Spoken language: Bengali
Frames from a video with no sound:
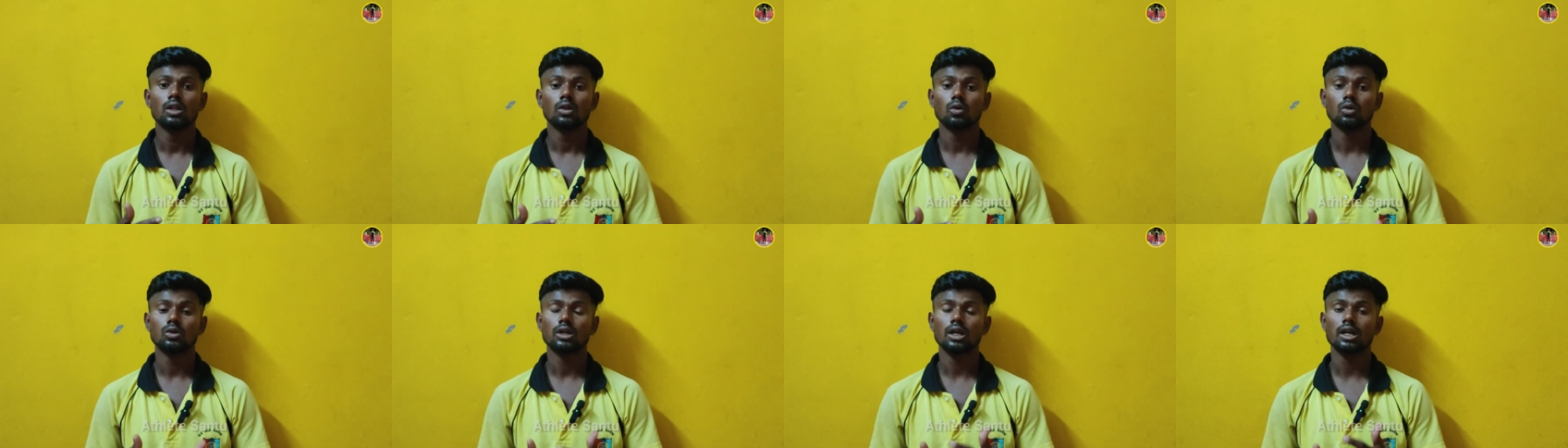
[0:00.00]

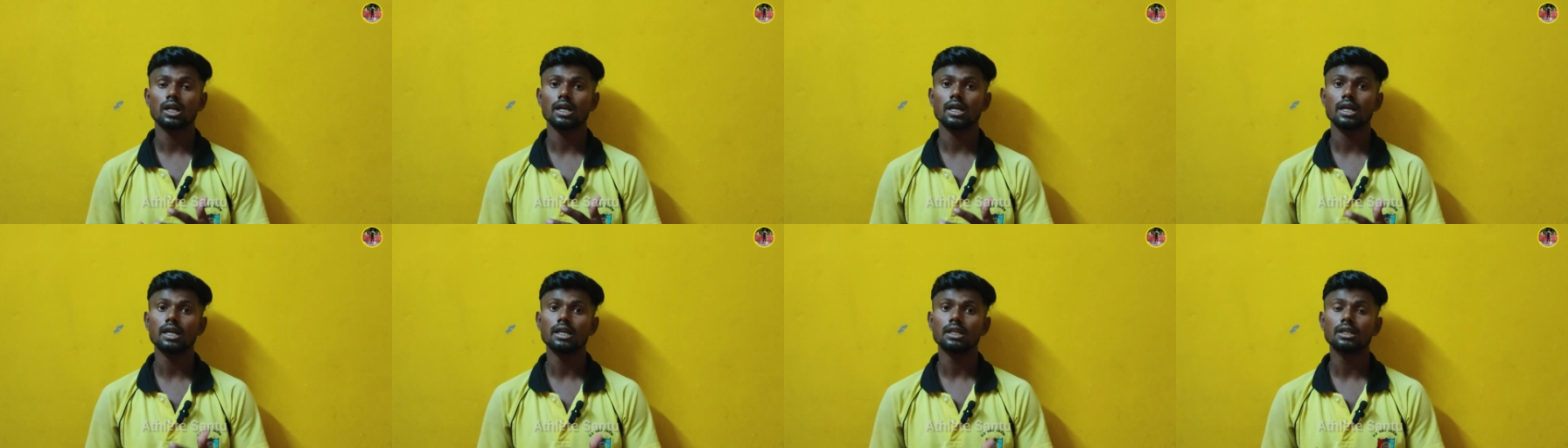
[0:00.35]
তো
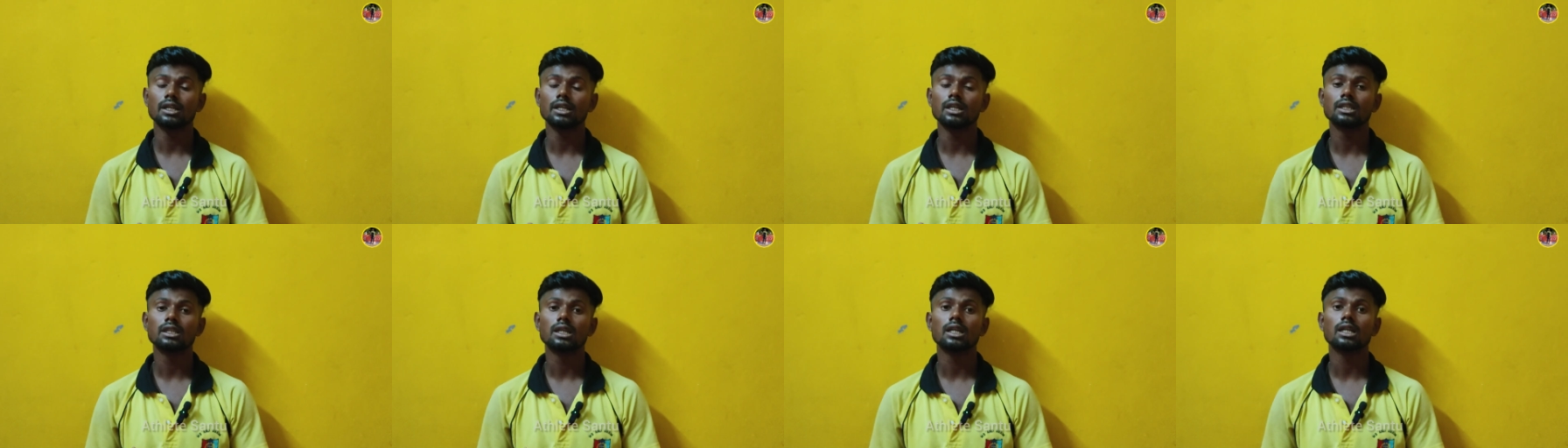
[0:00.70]
যারা এই
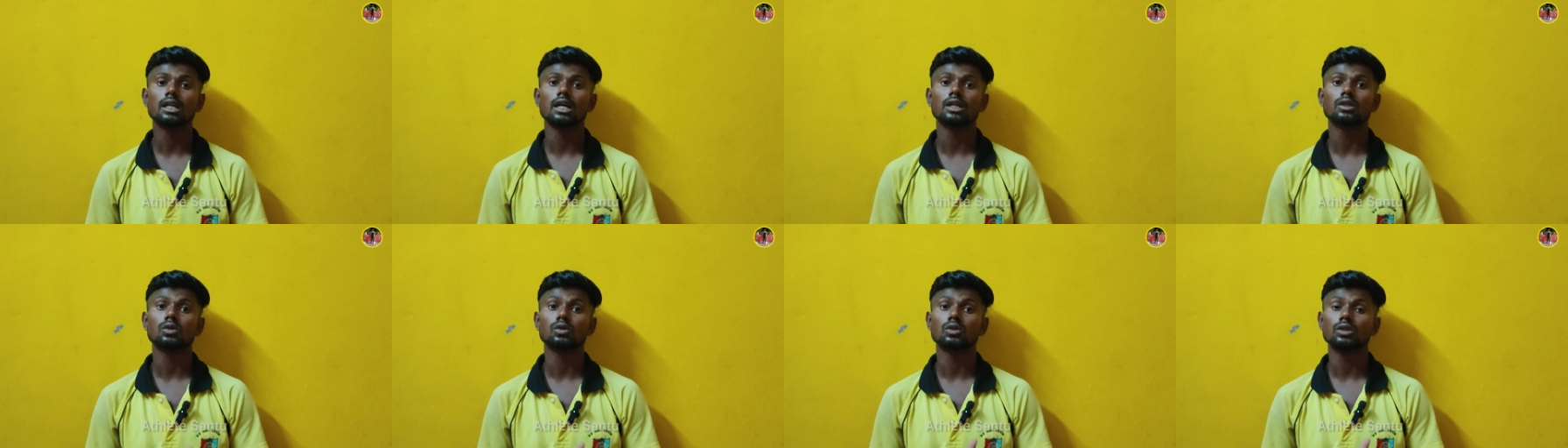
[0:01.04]

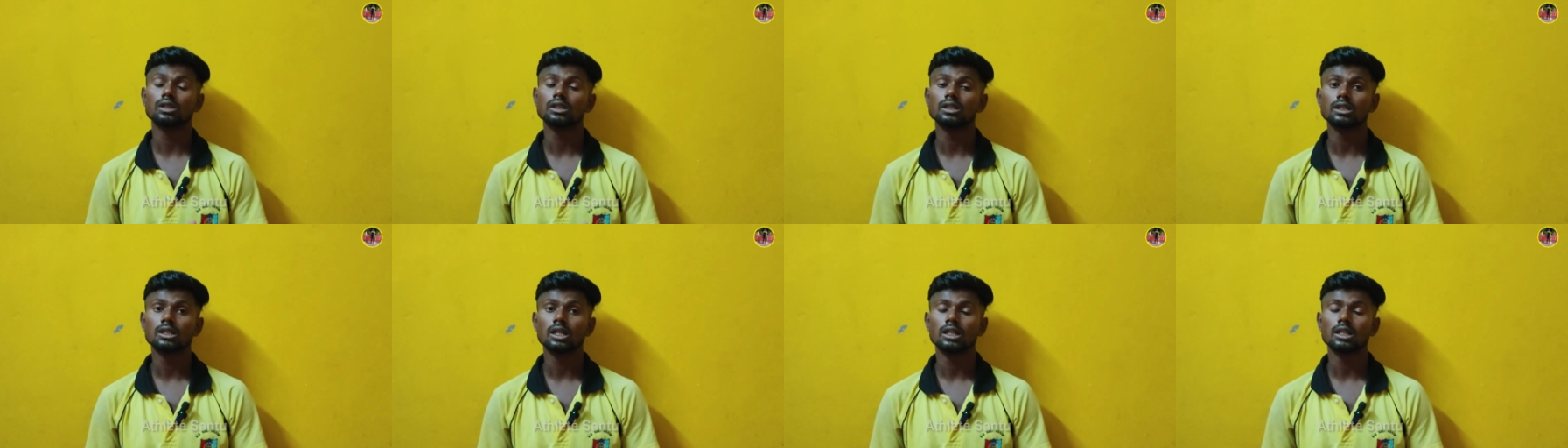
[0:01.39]
টেনশানে আছে
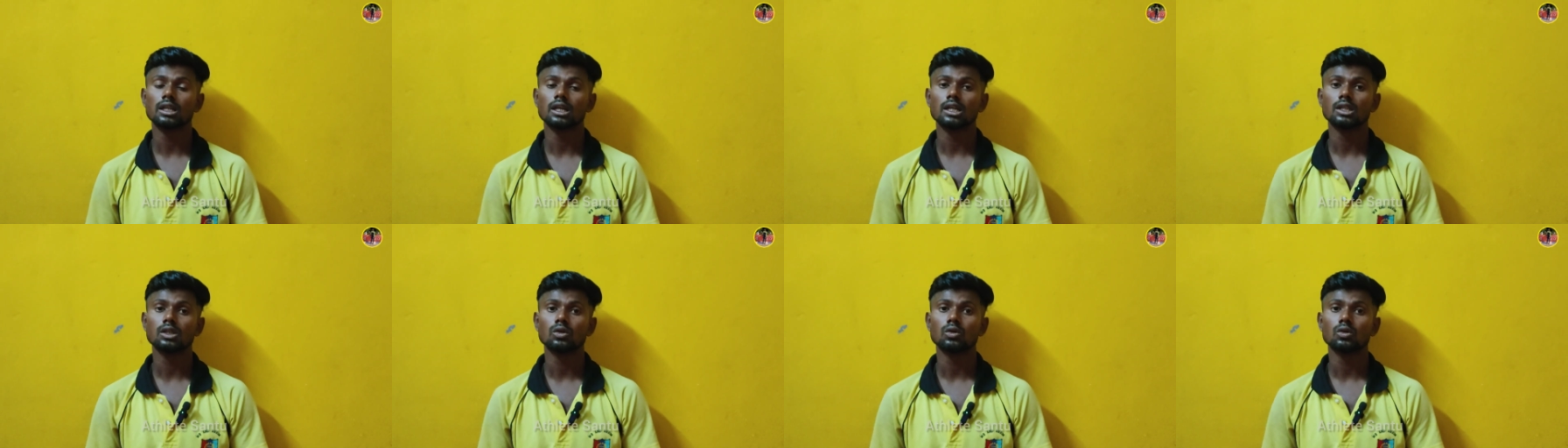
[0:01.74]

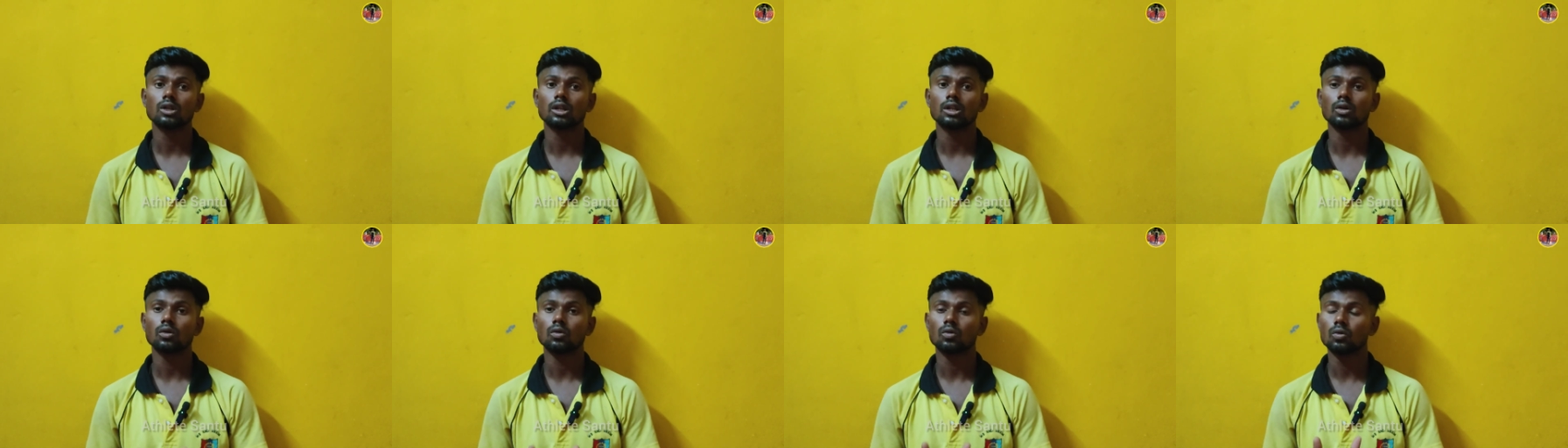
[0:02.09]
চিন্তাতে আছে
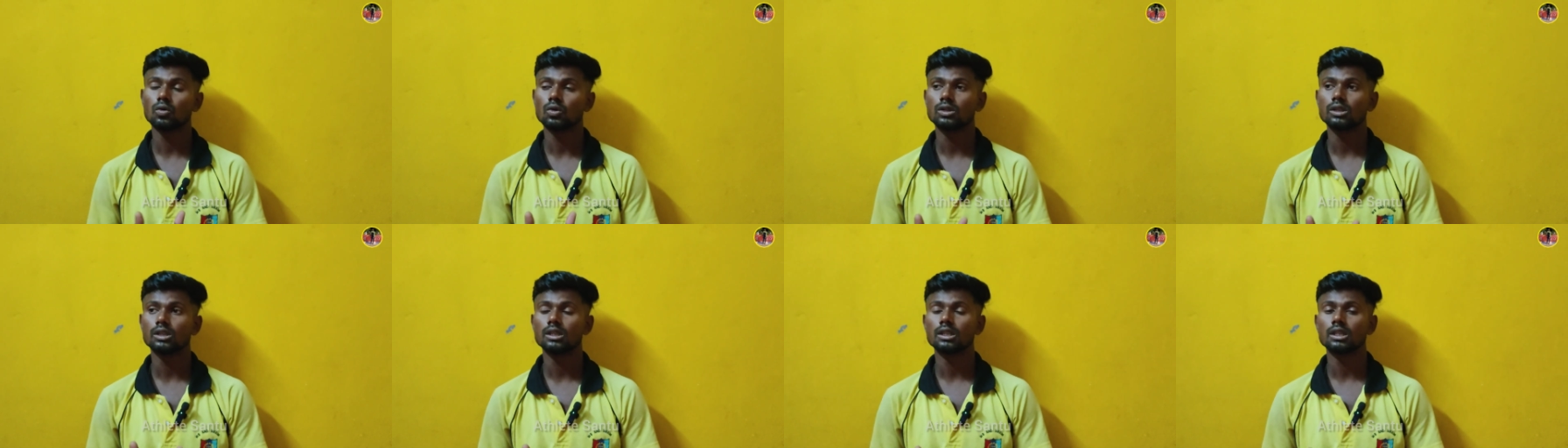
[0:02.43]
তাদের
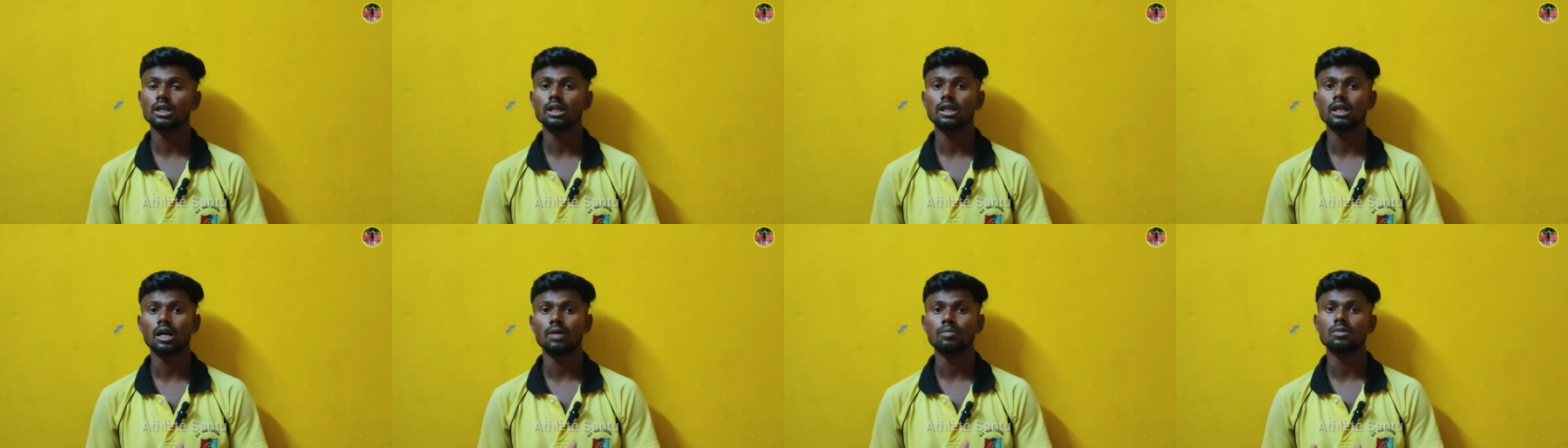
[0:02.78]
কোনো
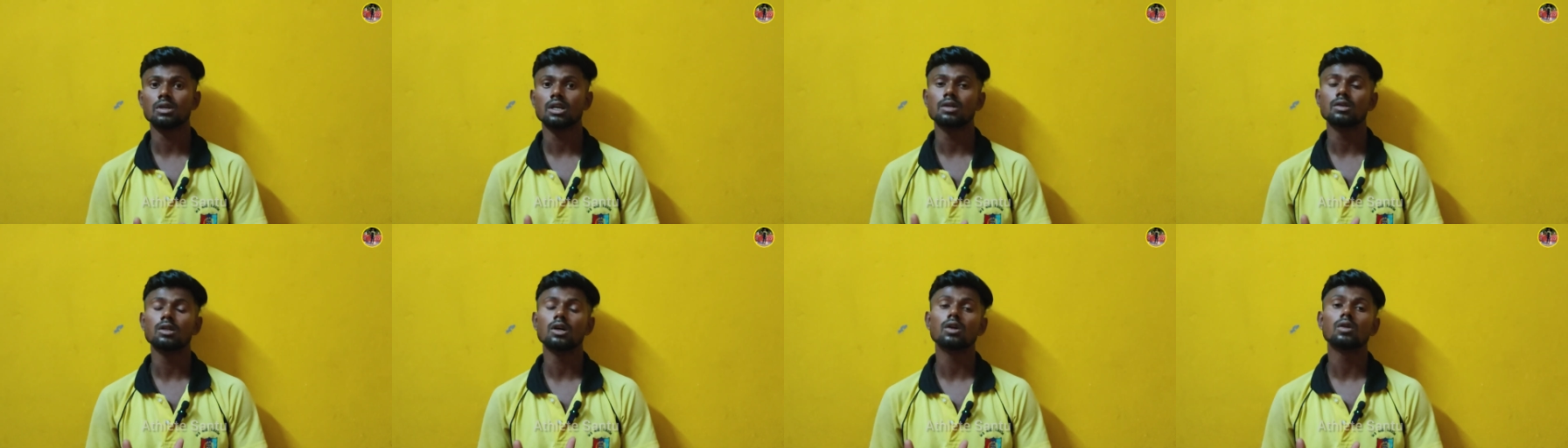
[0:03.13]
চিন্তা নেই আমি
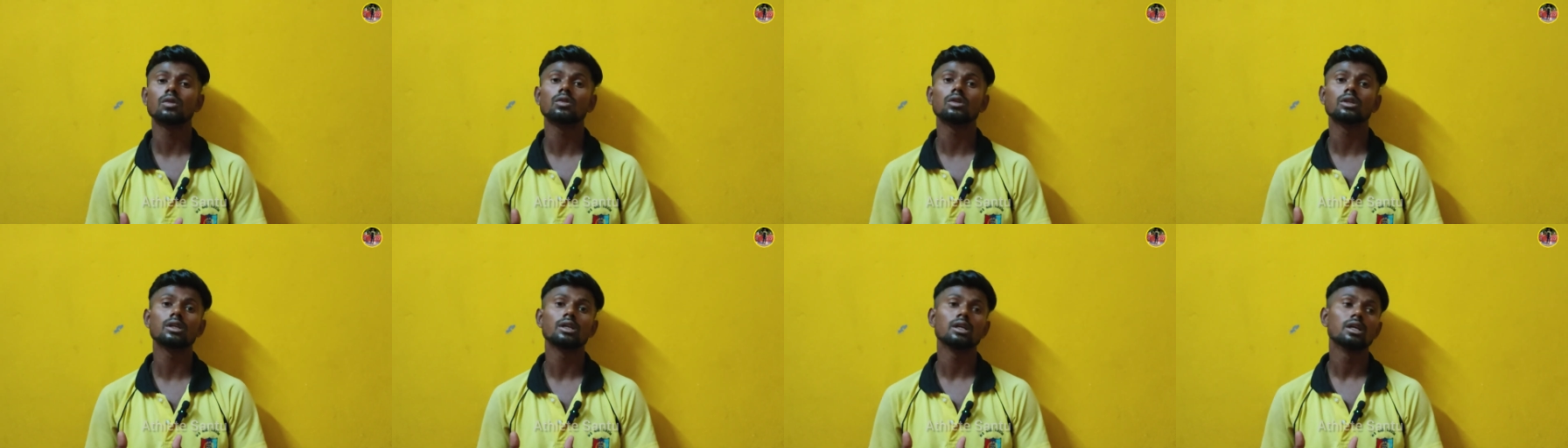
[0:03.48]
এই
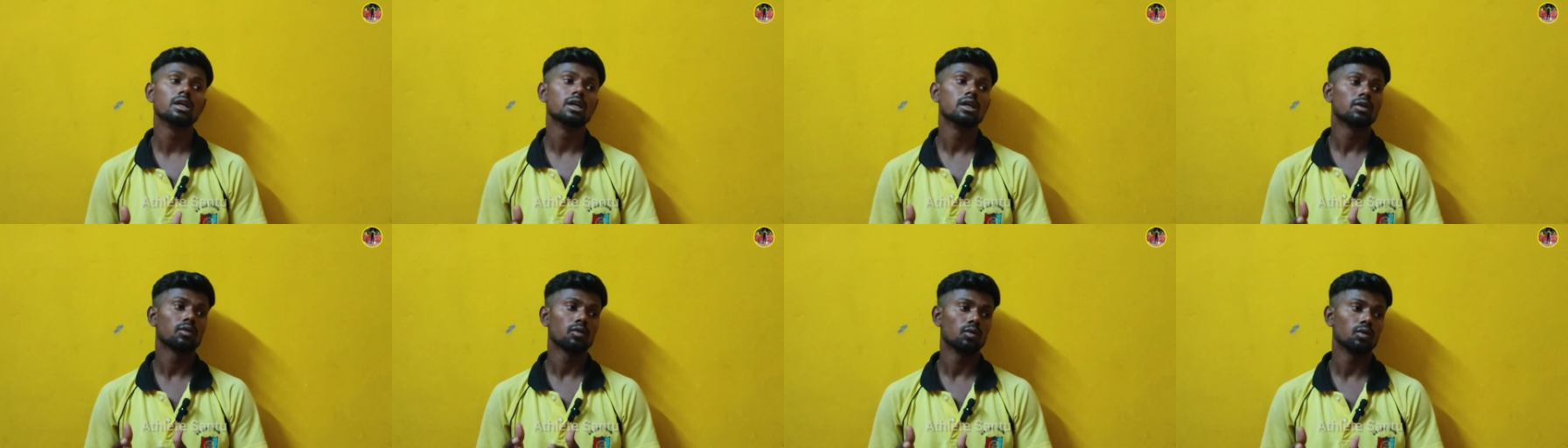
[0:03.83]
ধরনেরই
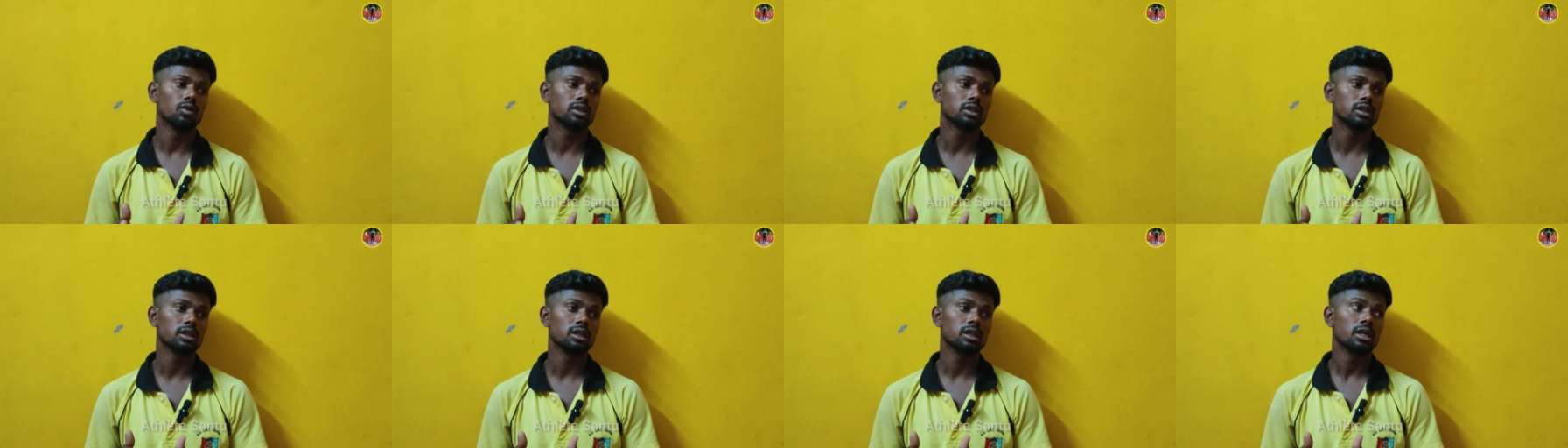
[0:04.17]

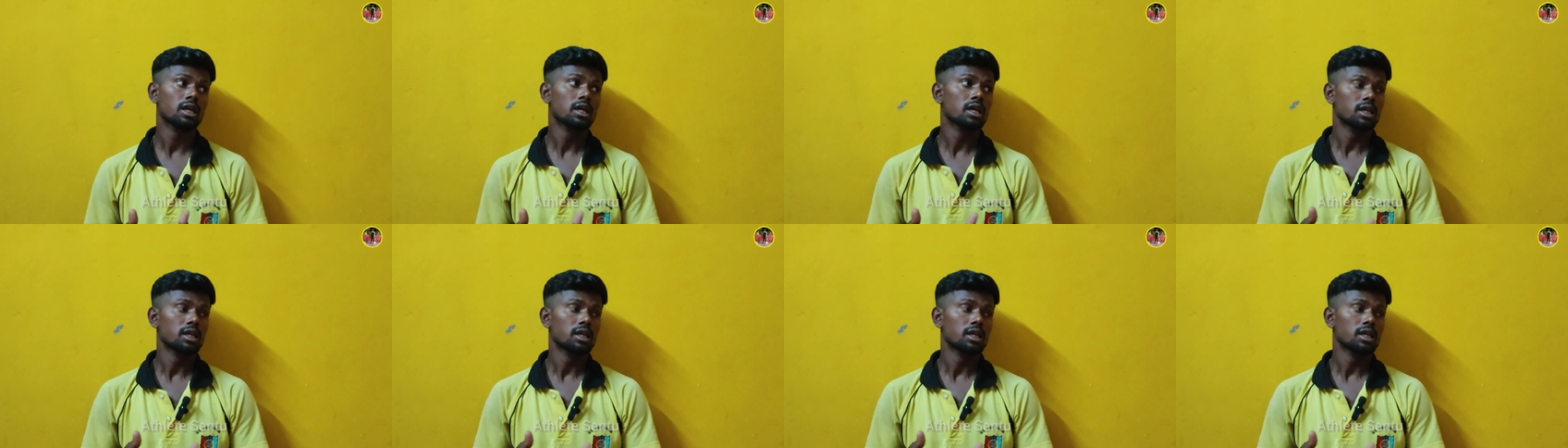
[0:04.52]
করছি